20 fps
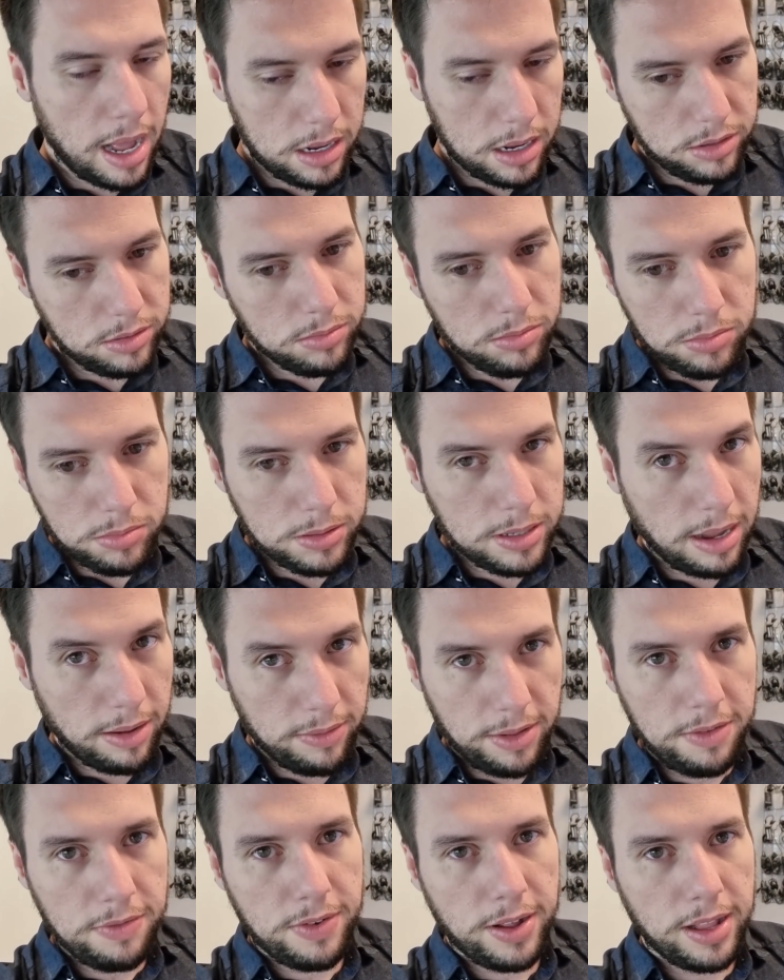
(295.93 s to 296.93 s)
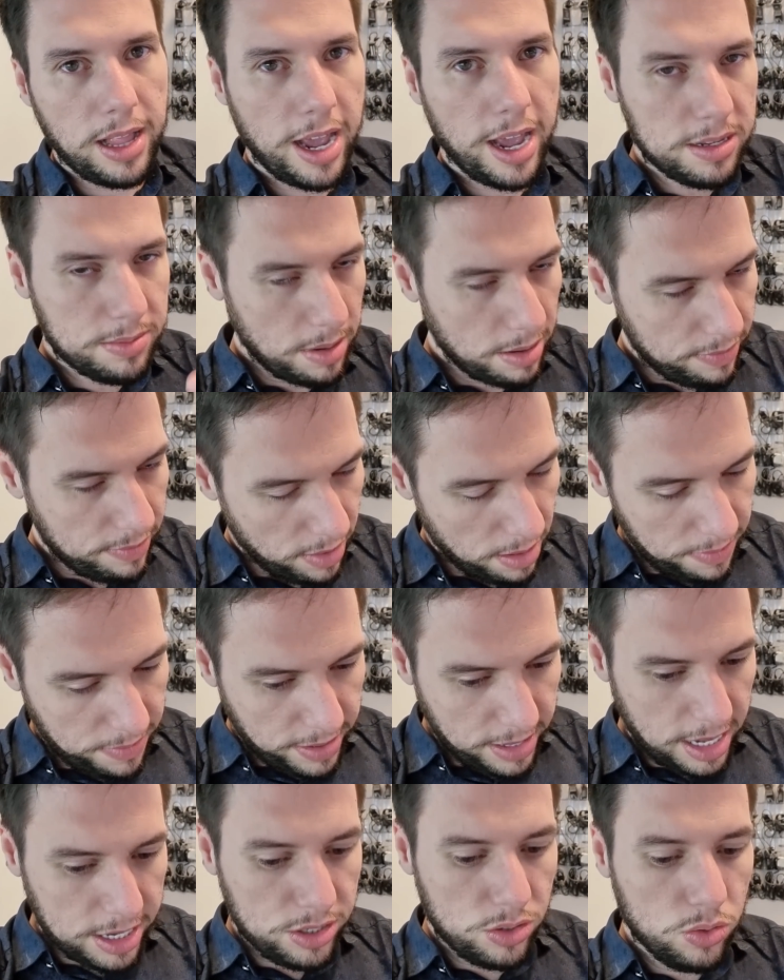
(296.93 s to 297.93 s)
acho que não precisava nem falar isso, mas vamos
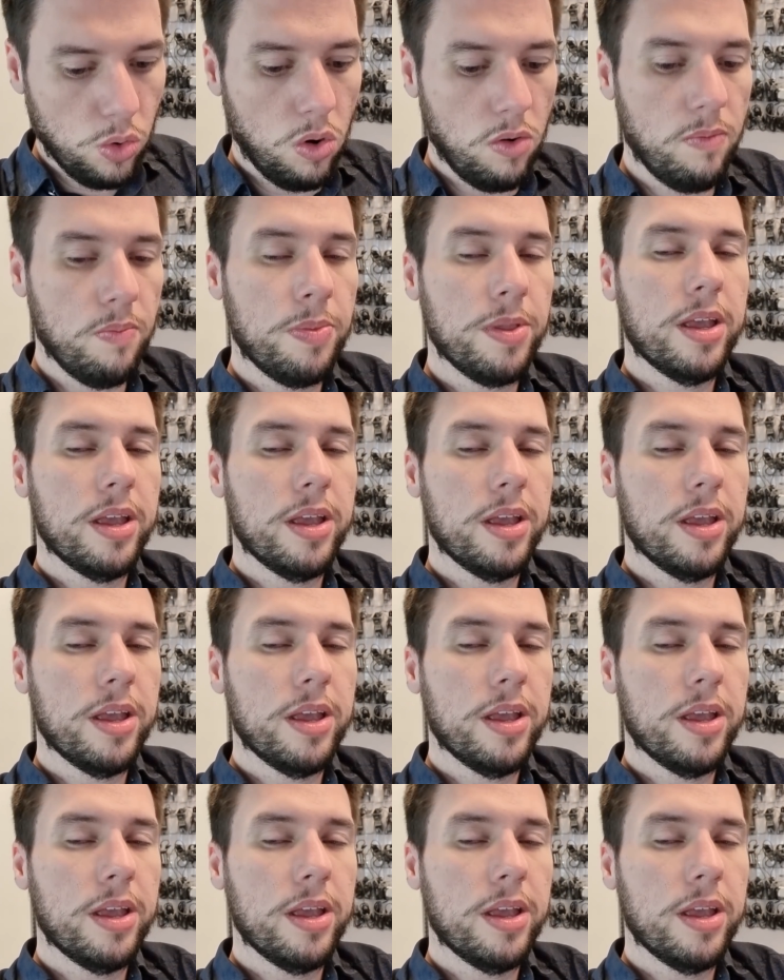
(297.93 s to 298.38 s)
falar de novo.